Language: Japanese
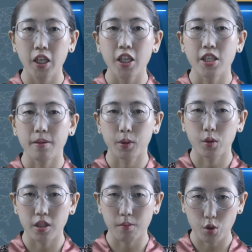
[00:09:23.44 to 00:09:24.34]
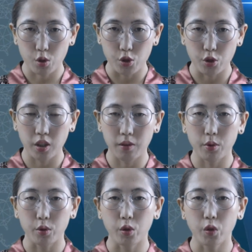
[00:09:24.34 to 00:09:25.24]
チベット事務所ジュネーブ
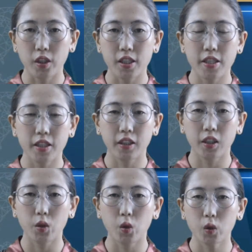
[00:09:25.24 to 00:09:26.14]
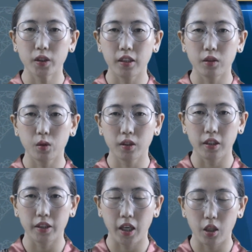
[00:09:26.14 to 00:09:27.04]
の国連人権擁護担当
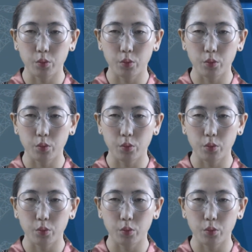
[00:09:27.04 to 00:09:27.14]
官である